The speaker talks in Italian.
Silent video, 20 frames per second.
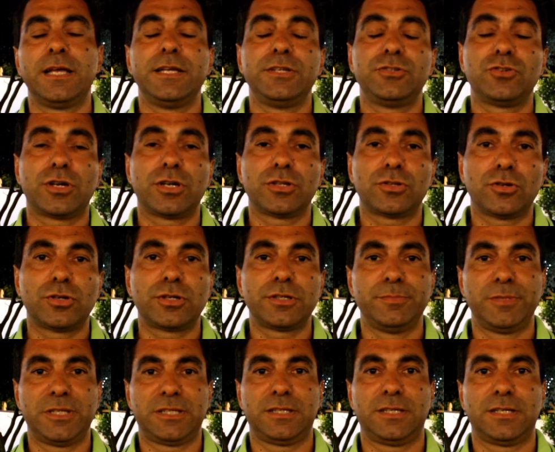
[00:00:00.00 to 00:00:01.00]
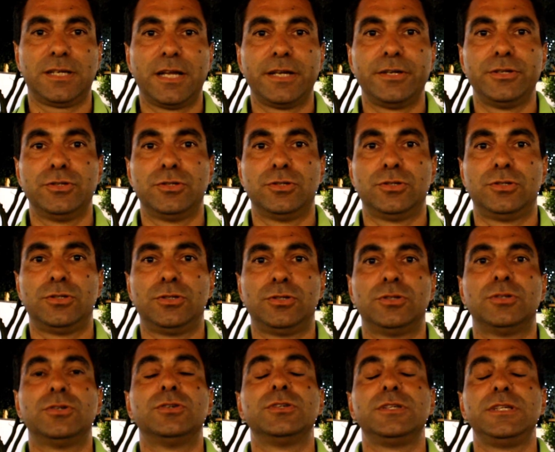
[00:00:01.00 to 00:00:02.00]
i giocatori
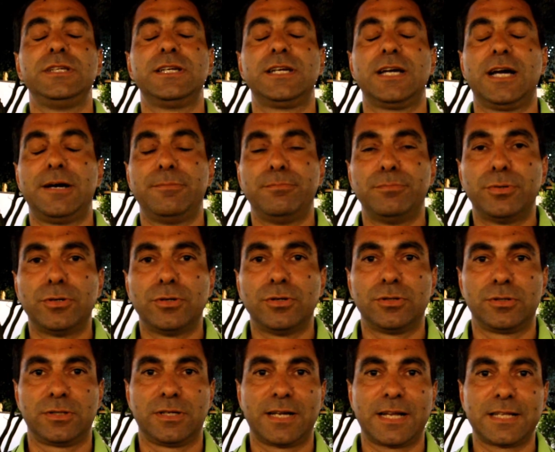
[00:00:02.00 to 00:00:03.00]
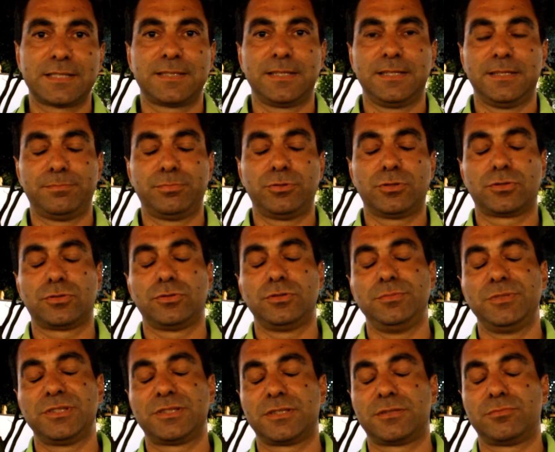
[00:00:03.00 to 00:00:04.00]
metteranno in campo, grazie all'apporto di
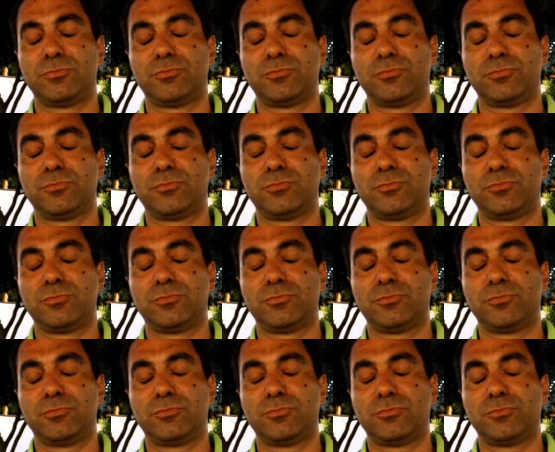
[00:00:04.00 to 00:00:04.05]
Mr.